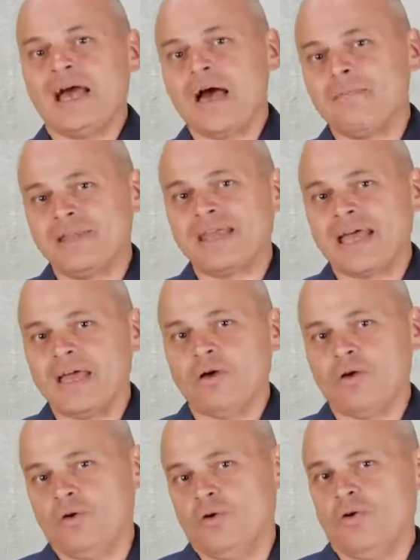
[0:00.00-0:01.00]
amènerait
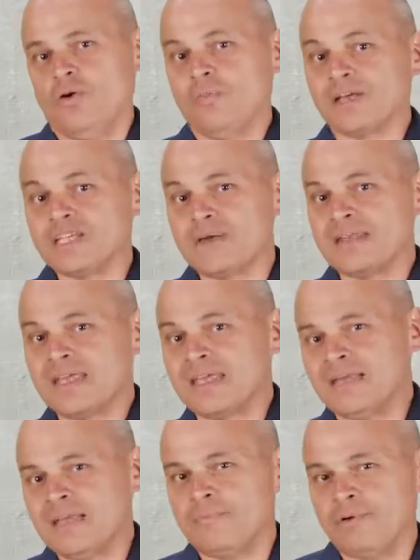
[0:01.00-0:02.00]
un, brisement
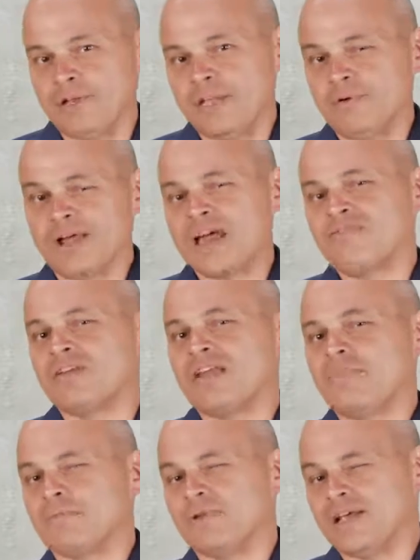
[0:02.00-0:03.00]
d'équilibre démographique de
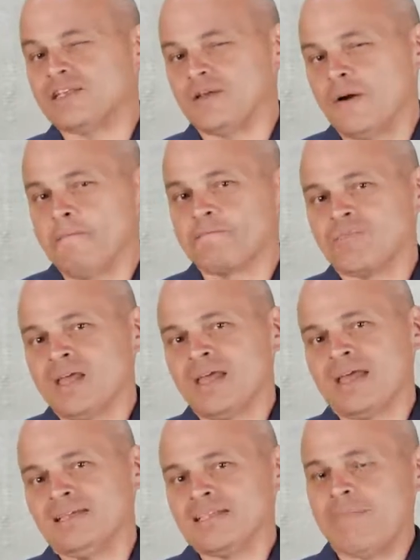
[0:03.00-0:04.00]
la population
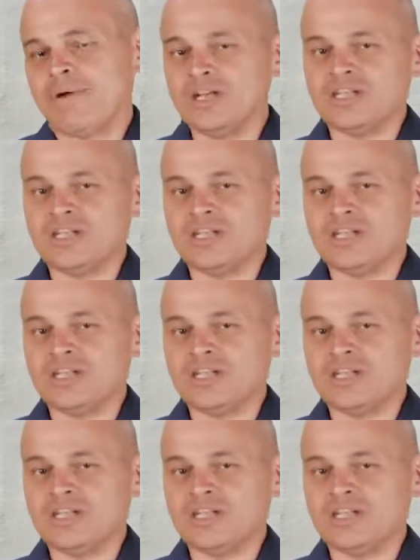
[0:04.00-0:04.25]
et ça,